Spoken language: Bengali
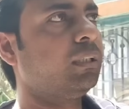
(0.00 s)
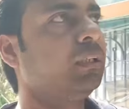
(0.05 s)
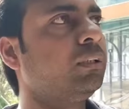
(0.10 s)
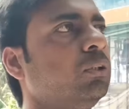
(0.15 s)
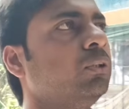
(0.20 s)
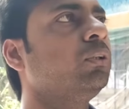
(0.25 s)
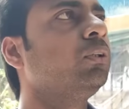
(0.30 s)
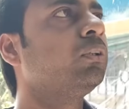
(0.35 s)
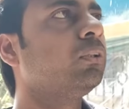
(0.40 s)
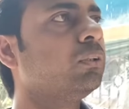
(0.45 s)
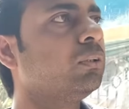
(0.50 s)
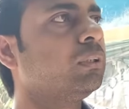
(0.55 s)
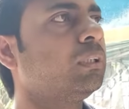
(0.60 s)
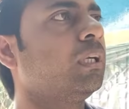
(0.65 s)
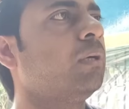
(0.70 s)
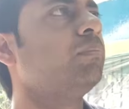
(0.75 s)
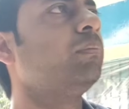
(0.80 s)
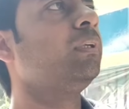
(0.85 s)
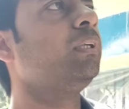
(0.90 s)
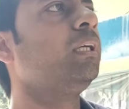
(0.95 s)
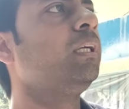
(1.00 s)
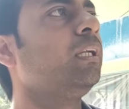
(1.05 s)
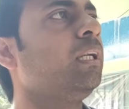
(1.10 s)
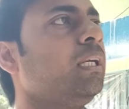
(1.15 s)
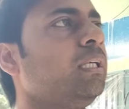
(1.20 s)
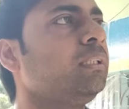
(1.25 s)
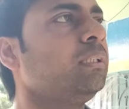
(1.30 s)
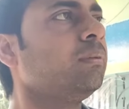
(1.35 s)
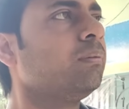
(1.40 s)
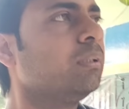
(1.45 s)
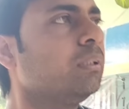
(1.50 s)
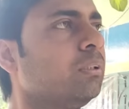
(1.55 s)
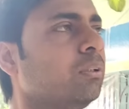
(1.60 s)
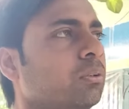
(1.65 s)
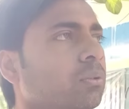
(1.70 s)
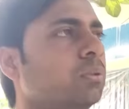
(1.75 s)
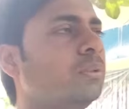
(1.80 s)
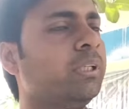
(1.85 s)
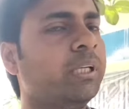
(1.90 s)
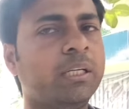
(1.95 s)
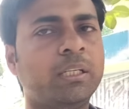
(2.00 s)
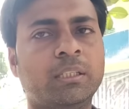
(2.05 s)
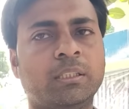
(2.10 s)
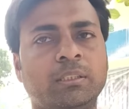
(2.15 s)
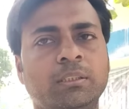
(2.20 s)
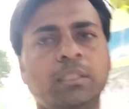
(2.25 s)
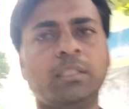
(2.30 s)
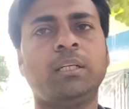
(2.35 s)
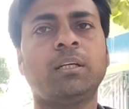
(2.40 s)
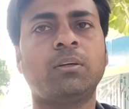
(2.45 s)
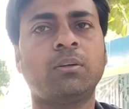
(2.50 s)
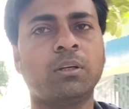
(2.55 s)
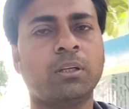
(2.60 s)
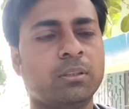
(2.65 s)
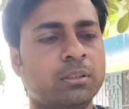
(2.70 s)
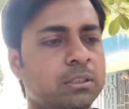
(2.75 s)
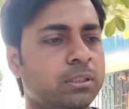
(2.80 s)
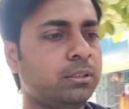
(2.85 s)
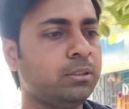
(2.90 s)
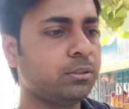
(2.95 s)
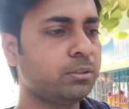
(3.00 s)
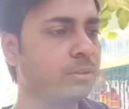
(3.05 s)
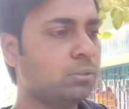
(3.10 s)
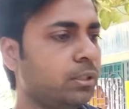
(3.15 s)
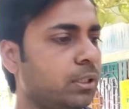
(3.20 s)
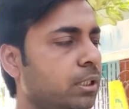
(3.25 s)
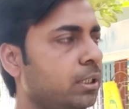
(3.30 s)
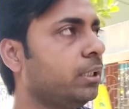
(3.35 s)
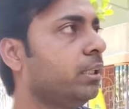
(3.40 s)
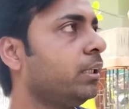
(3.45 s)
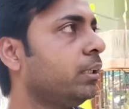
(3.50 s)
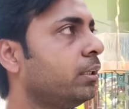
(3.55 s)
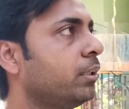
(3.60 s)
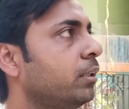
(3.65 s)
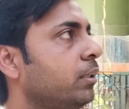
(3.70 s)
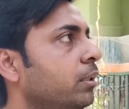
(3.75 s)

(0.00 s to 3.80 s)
একটা তো সামনে এই যে মানে নতুন গেট যেটা করা হয়েছে ওখানটায়